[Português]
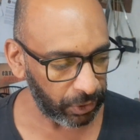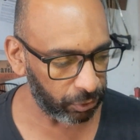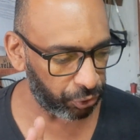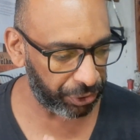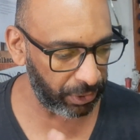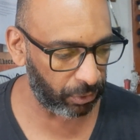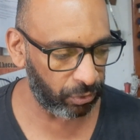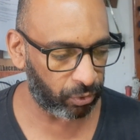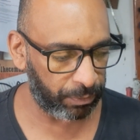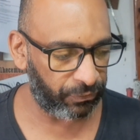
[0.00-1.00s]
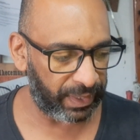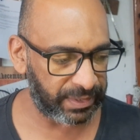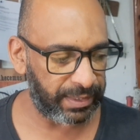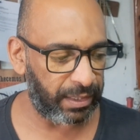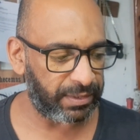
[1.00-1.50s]
Do jeito que o YouTube vai
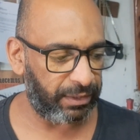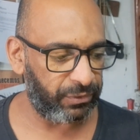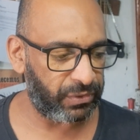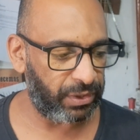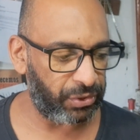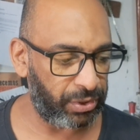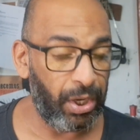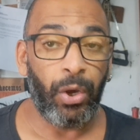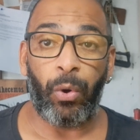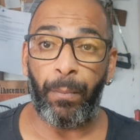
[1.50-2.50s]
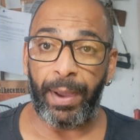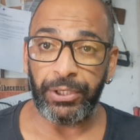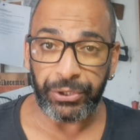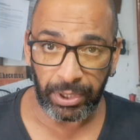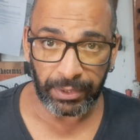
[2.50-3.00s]
sinalizar a vocês.
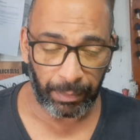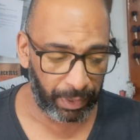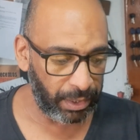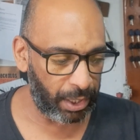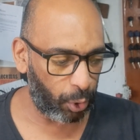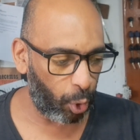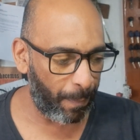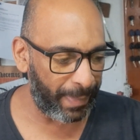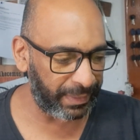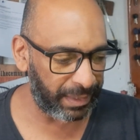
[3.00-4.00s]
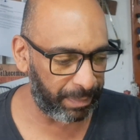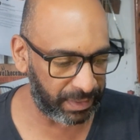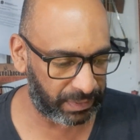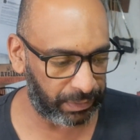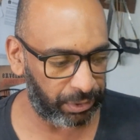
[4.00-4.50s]
Compartilhem também e comentem
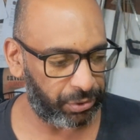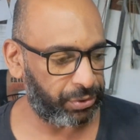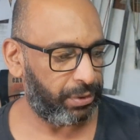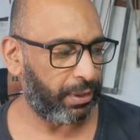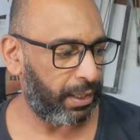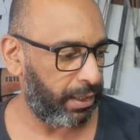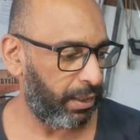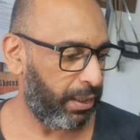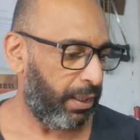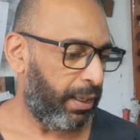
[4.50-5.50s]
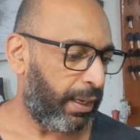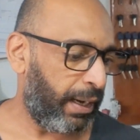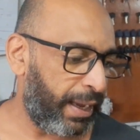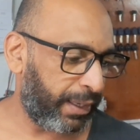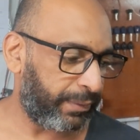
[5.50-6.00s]
bastante, tá?
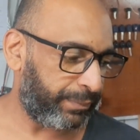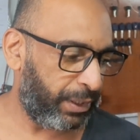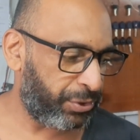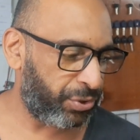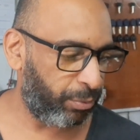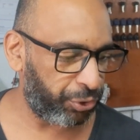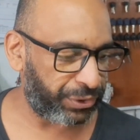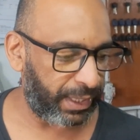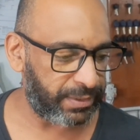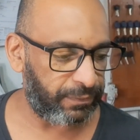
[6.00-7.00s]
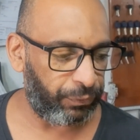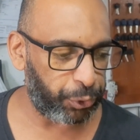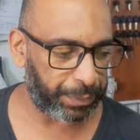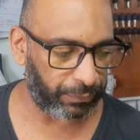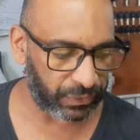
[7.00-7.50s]
Galera, antes de mostrar esse
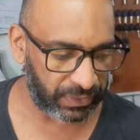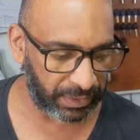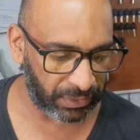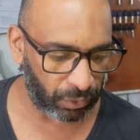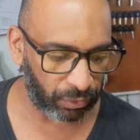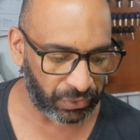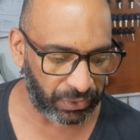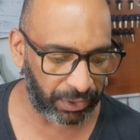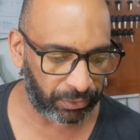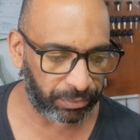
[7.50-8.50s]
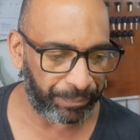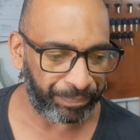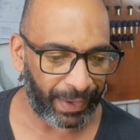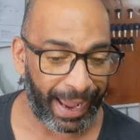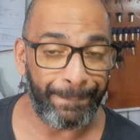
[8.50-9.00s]
vídeo para vocês, esse concerto,
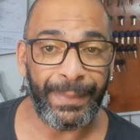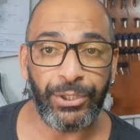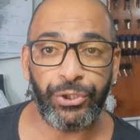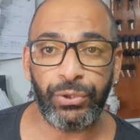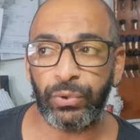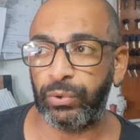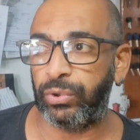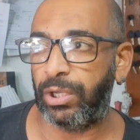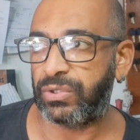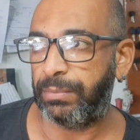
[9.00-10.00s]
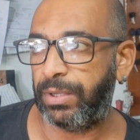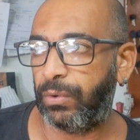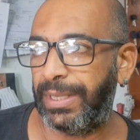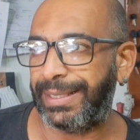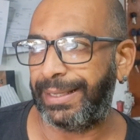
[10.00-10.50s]
a pedido do nosso
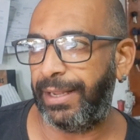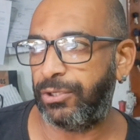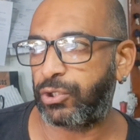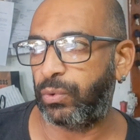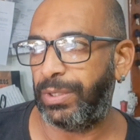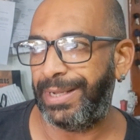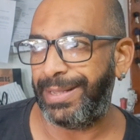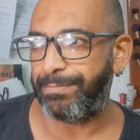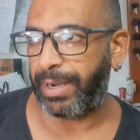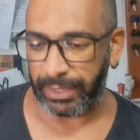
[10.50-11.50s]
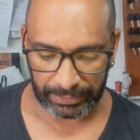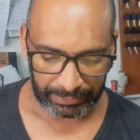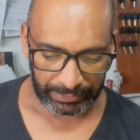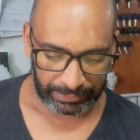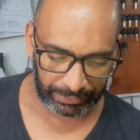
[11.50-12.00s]
amigo aí Cleidson Lima,
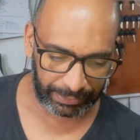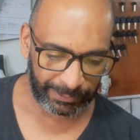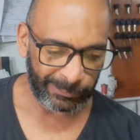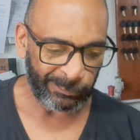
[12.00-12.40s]
né?